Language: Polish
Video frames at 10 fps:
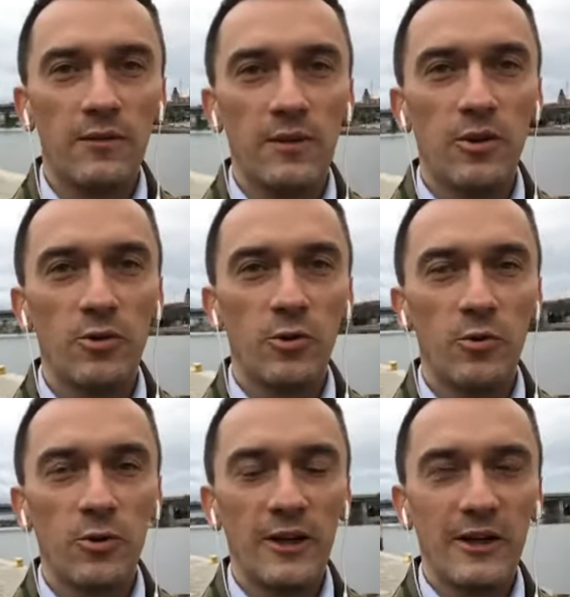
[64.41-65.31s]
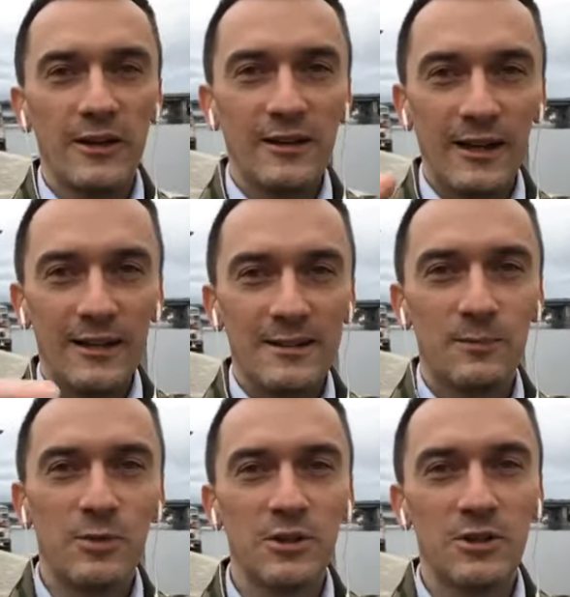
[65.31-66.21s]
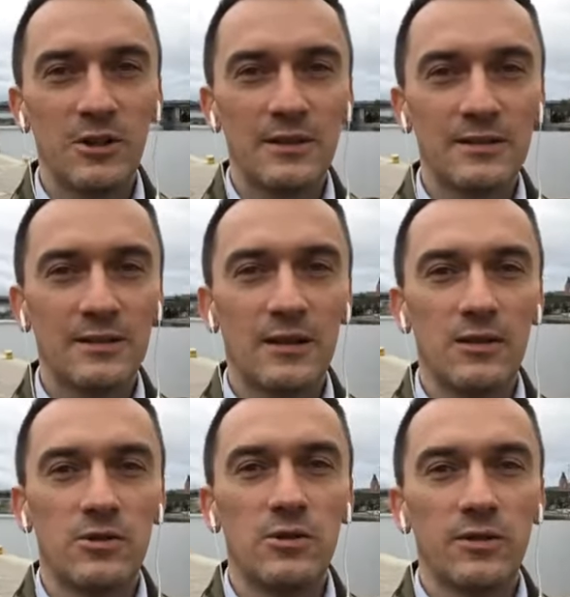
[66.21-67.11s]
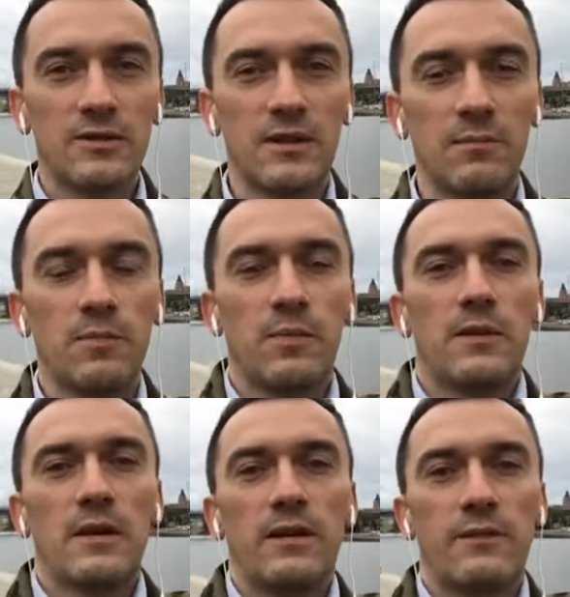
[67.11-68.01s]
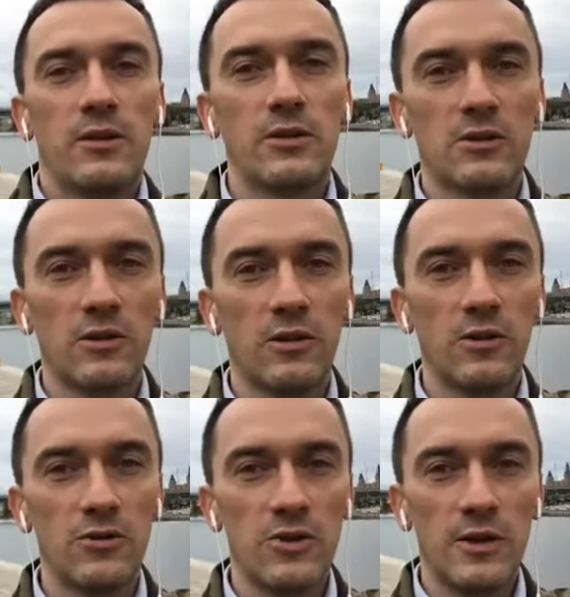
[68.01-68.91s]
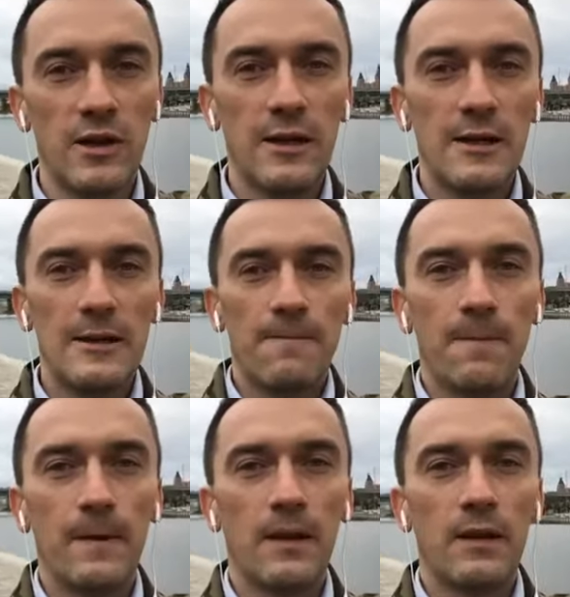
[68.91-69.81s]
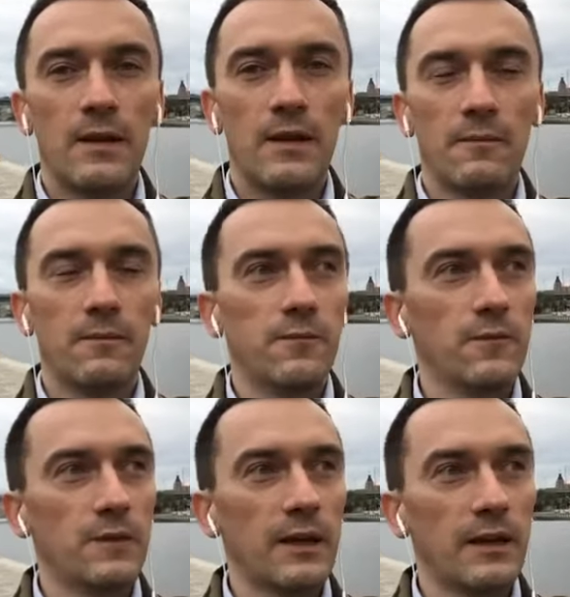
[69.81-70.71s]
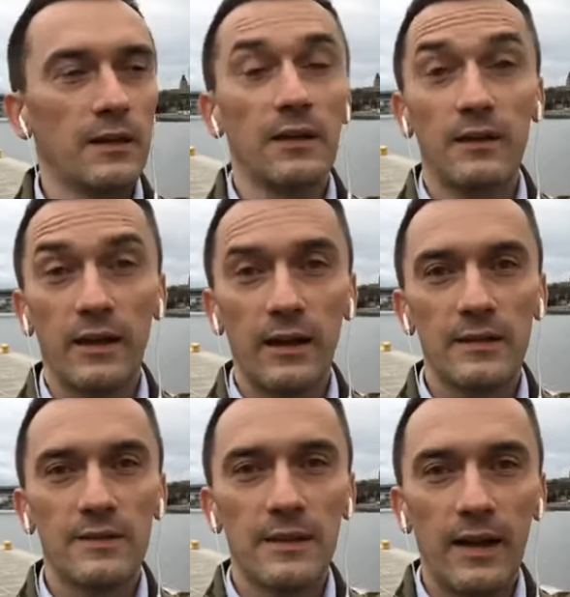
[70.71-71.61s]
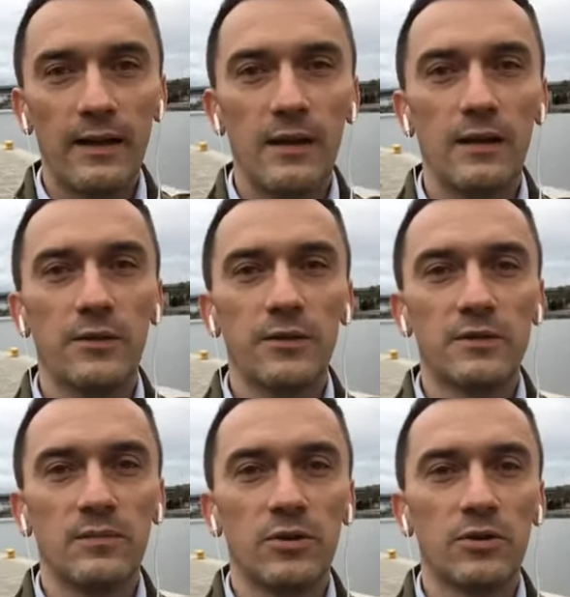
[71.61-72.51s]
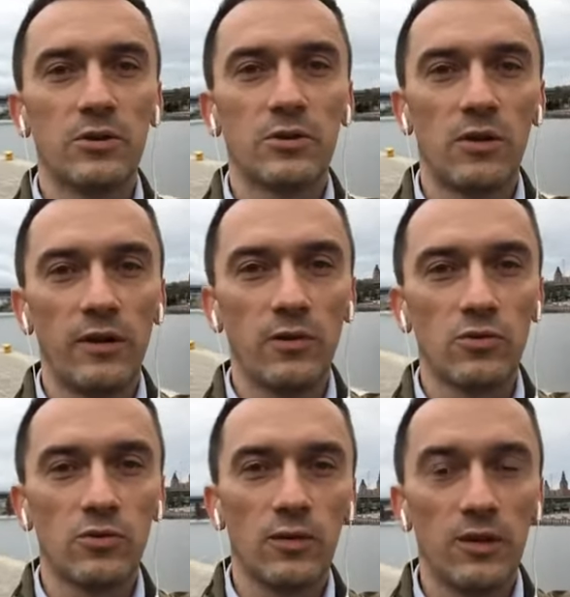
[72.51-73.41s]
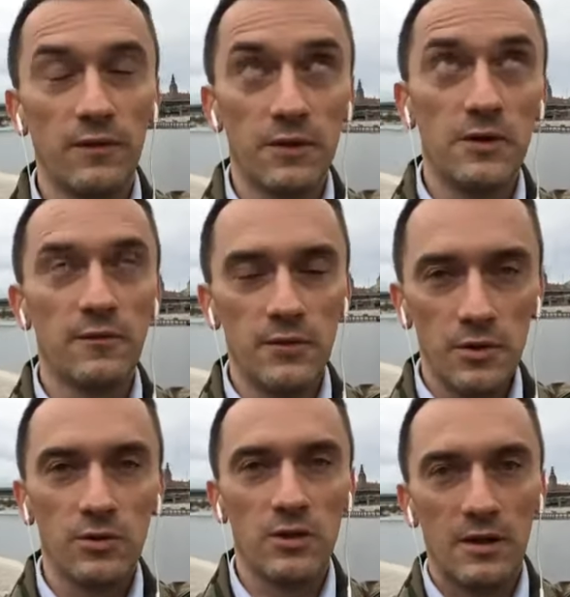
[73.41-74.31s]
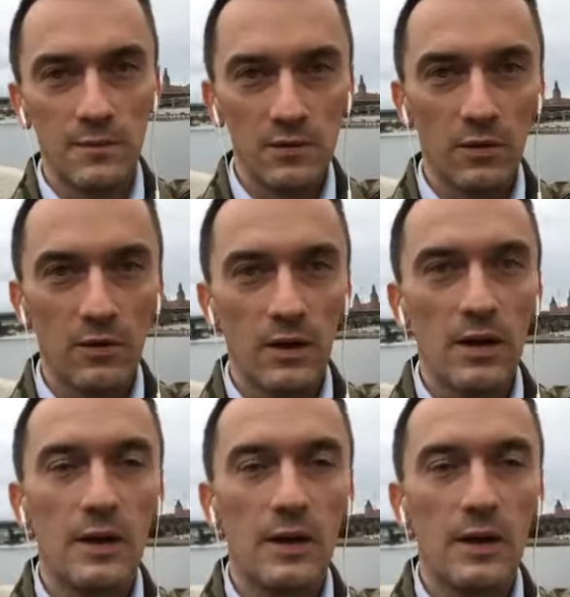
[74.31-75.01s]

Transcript: wideo, do których teraz możecie zyskać dostęp na 24 godziny. E, wtedy i teraz nadal dostęp do tych szkoleń kosztuje 297 zł.